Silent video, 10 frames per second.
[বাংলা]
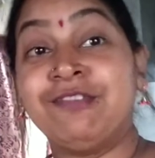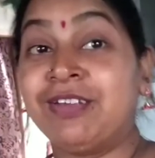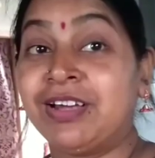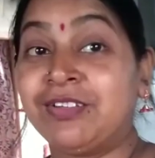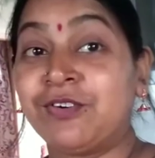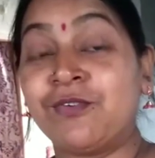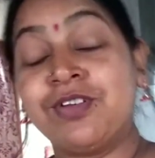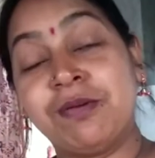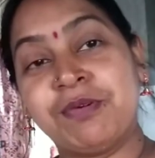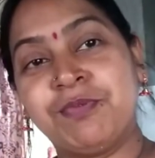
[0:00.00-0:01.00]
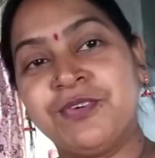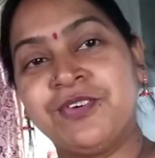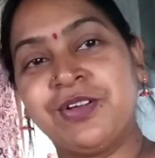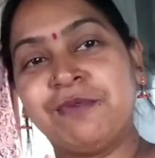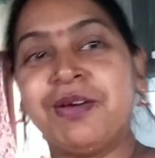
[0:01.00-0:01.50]
কিছুটা যখনই আমার
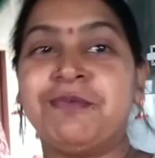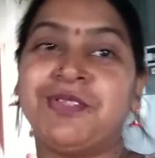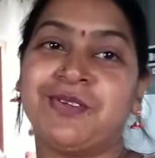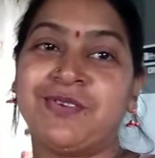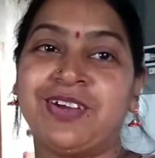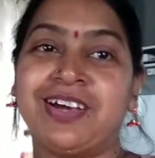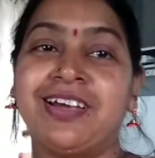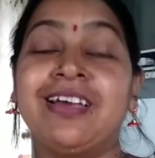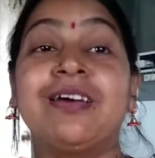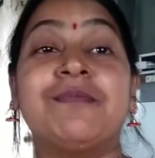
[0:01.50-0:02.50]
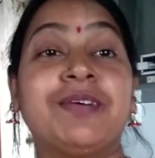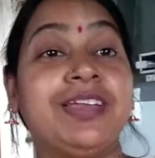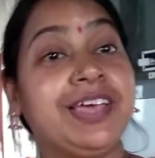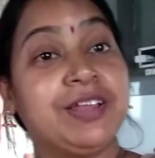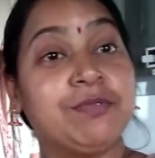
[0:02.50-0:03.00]
প্রয়োজন হবে আমি ততটা
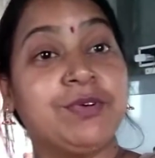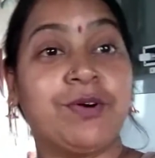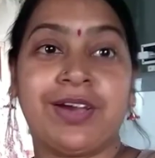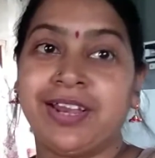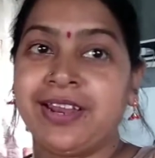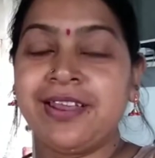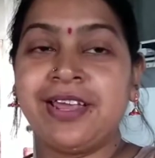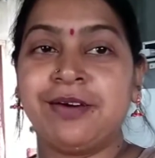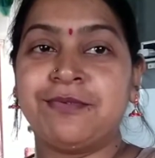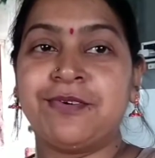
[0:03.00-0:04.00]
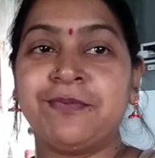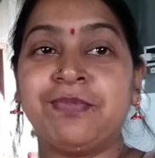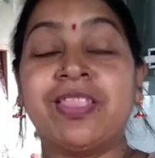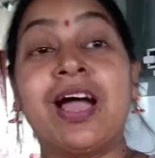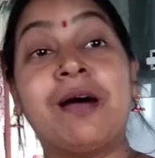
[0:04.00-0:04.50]
নিয়ে নেব ডগ কেটে নিয়ে নেব
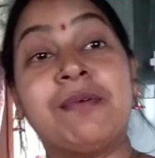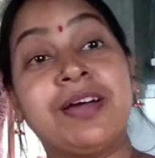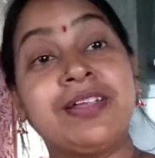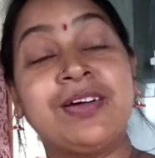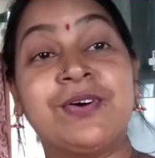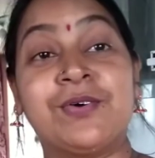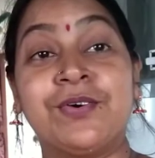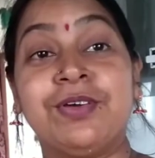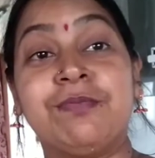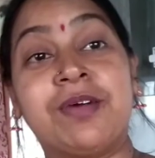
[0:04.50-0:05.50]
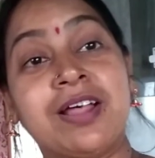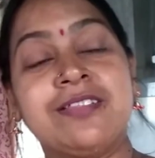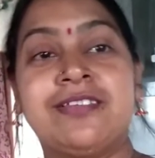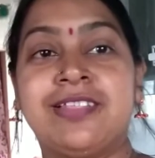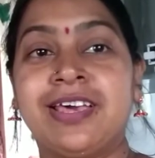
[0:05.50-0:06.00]
আবার ওই
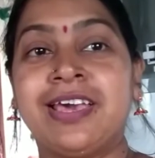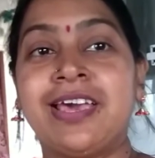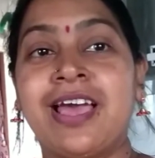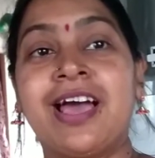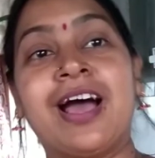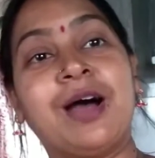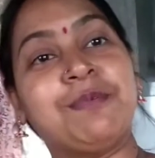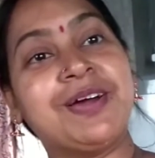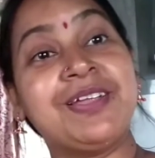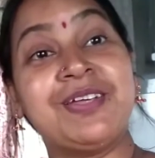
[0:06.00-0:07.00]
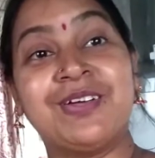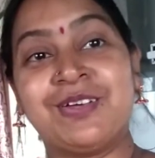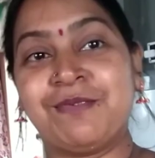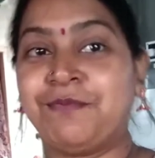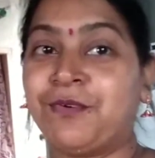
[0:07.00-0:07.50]
ব্রাঞ্চ থেকে আবার
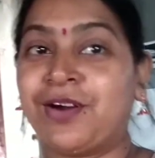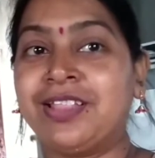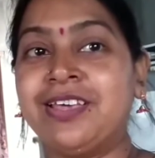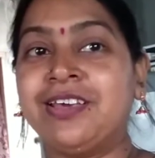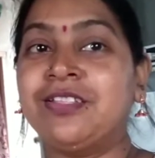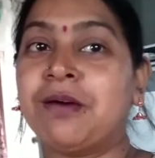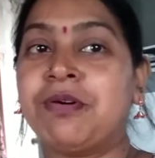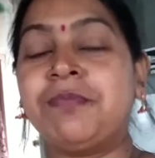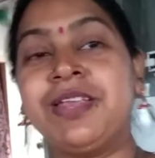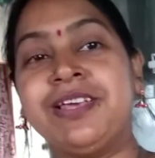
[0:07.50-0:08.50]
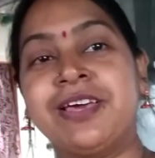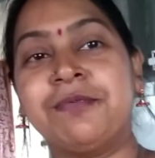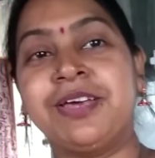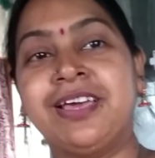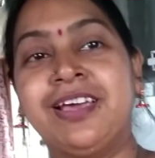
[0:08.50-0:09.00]
ওখান দিয়ে কিন্তু আবার বেরিয়ে
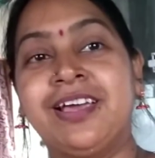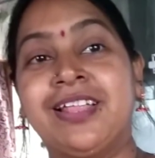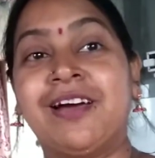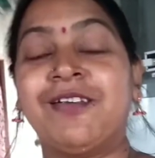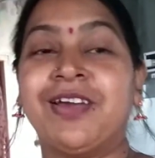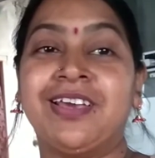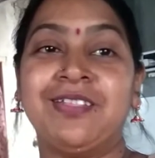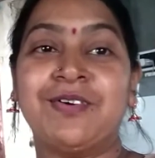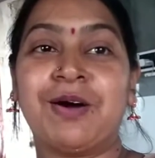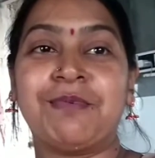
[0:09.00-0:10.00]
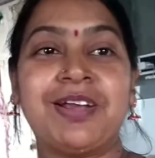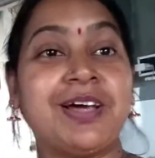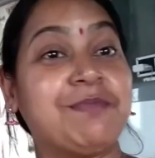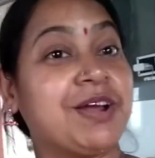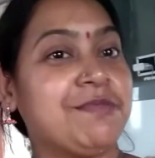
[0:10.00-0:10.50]
যাবে তাহলে কিন্তু আমার
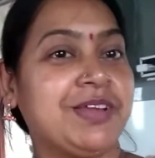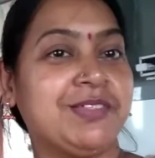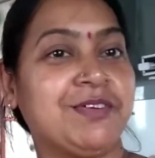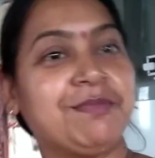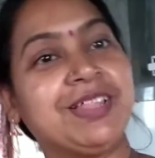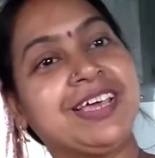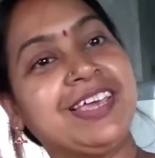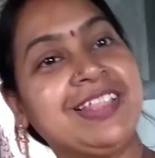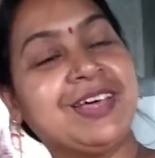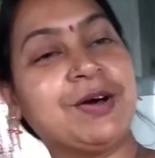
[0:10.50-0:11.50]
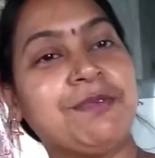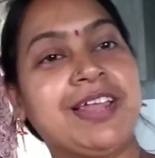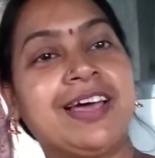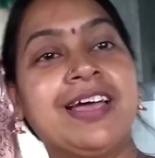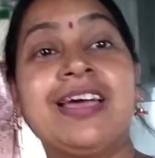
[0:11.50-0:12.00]
আর বারে বারে ধনেপাতা কিনতে হবে
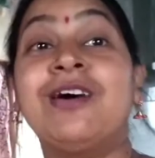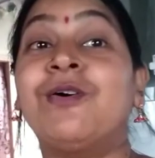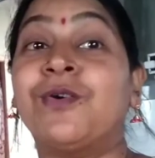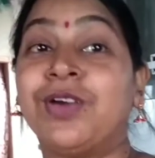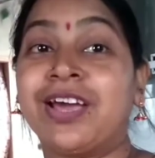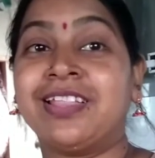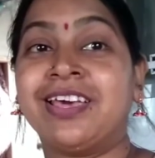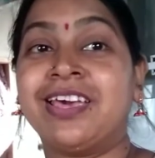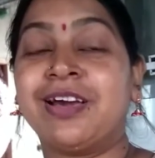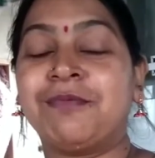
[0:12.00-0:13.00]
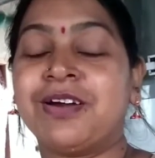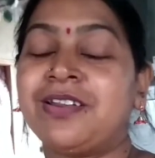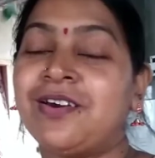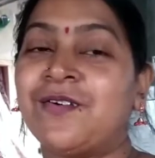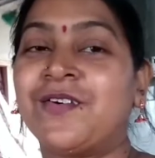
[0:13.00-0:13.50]
না ওইখান থেকেই আমার
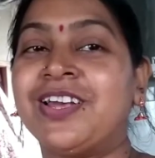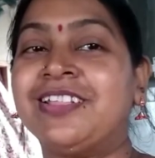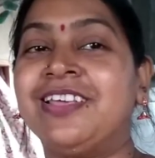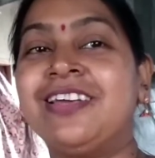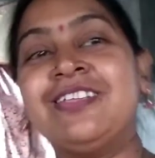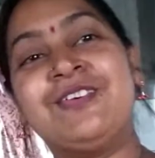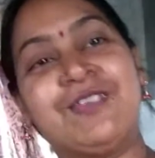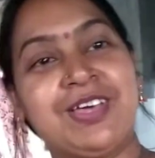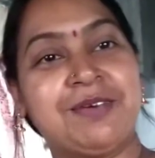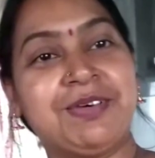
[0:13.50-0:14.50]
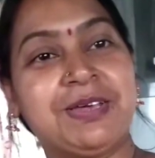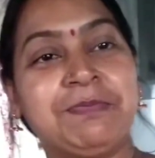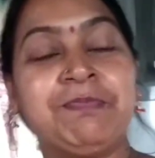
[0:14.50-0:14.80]
অনেক দিন চলে যাবে